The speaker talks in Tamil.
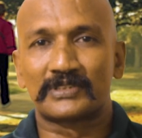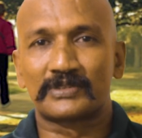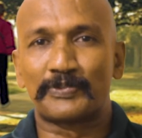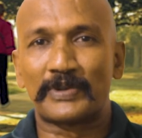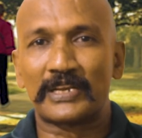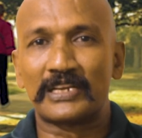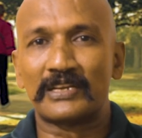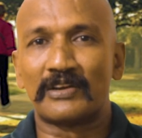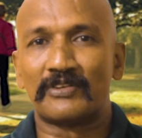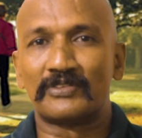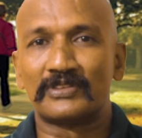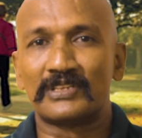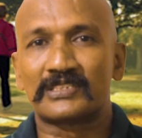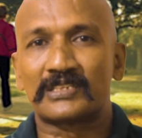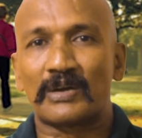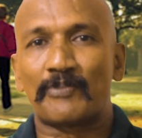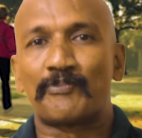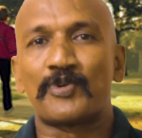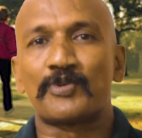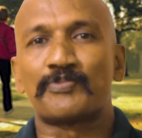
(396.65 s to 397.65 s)
ஸ்ப்ரிங்கை வந்து
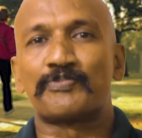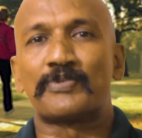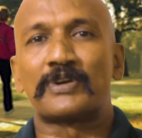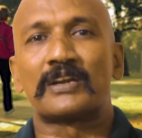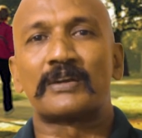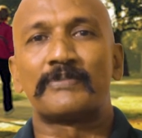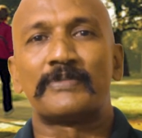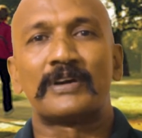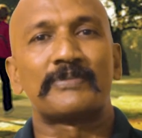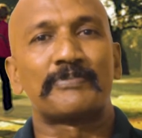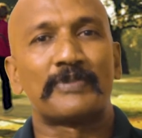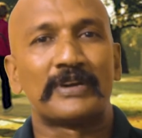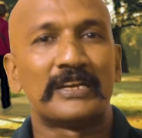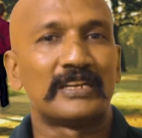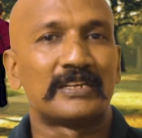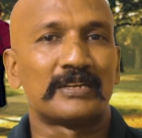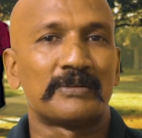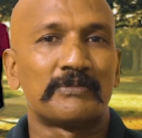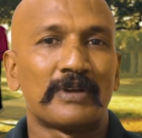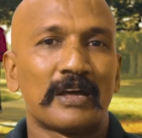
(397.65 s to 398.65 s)
சப்போர்ட் பண்ணுற மாதிரி
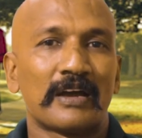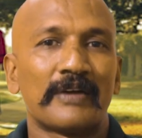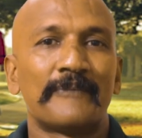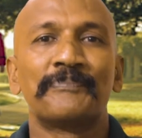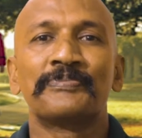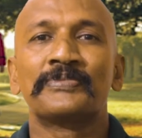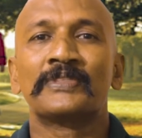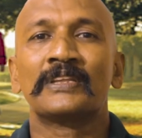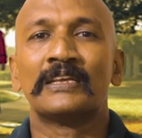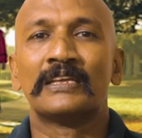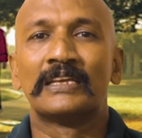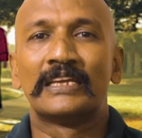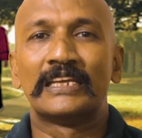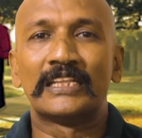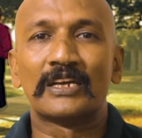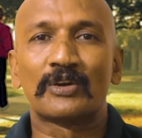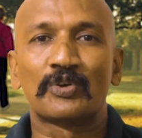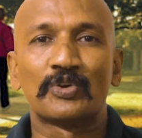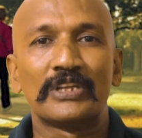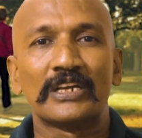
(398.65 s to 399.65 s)
பண்ணிட்டோம்னா
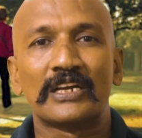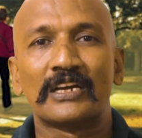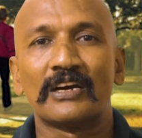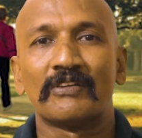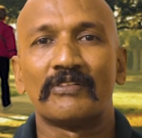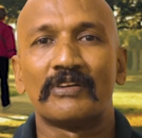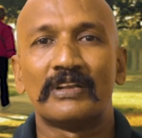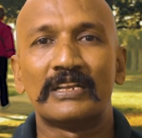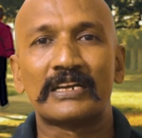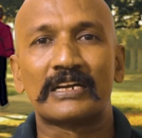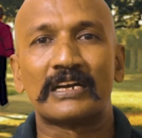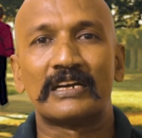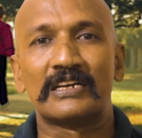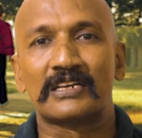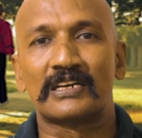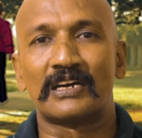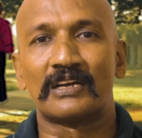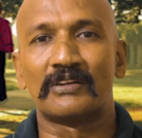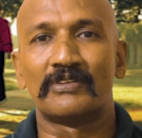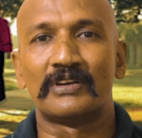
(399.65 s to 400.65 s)
இந்த குதிக்கால் வலி
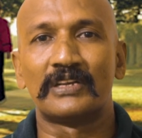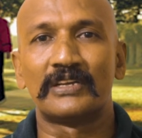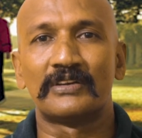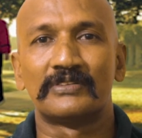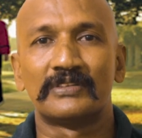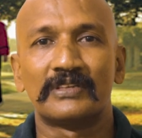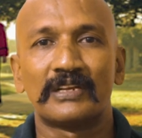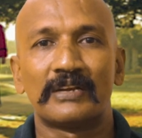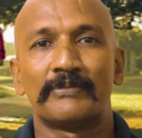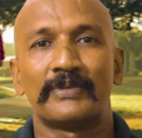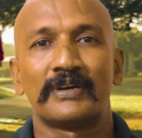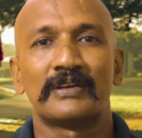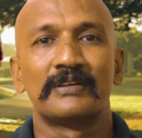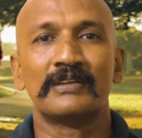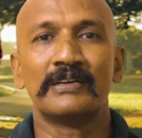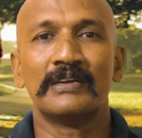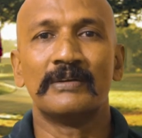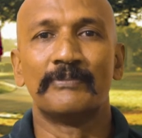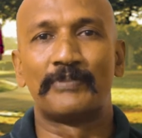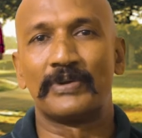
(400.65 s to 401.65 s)
கணுக்கால் வலியை வந்து நம்ம
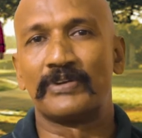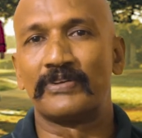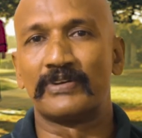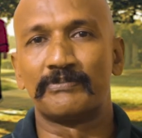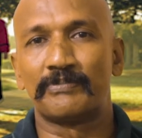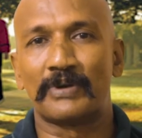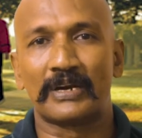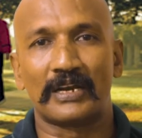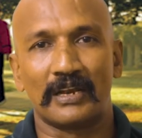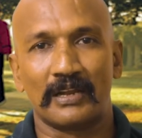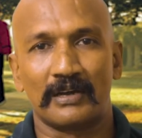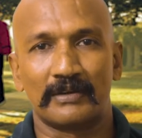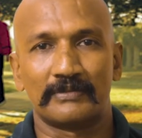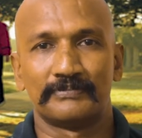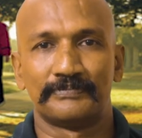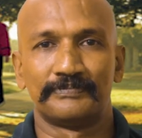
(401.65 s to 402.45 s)
ப்ரிவென்ட் பண்ணலாம்